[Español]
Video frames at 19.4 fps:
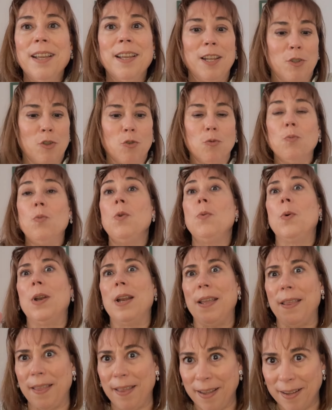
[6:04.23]
Esto es muy
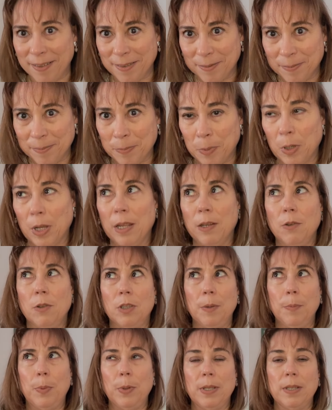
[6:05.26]
buena idea, porque no,
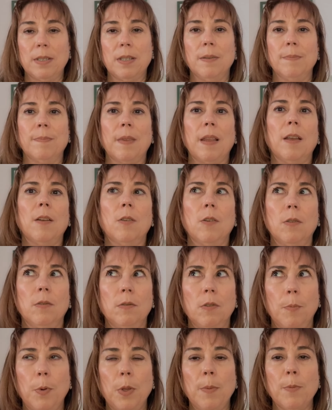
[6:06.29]
te puedes, mm,
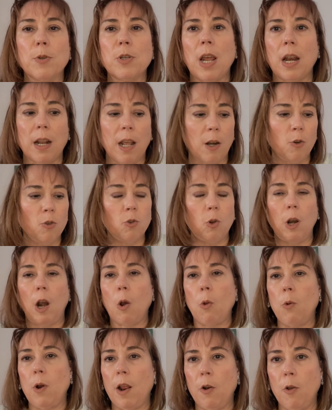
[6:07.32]
no podemos cargarnos con
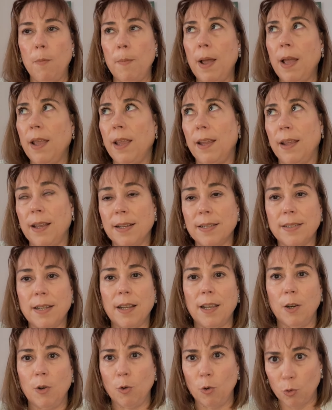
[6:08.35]
algún aroma en casa
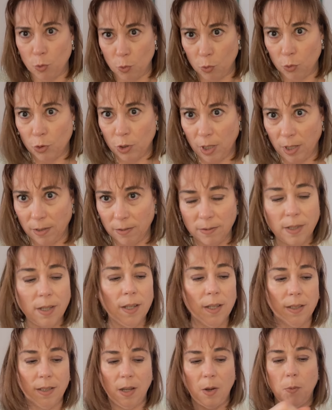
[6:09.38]
que no nos guste,
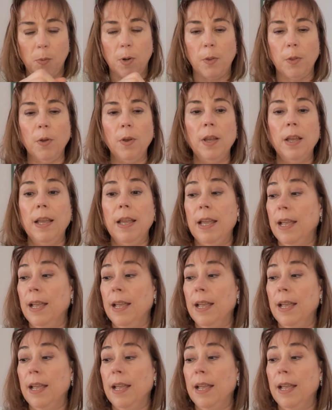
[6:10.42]
¿de acuerdo?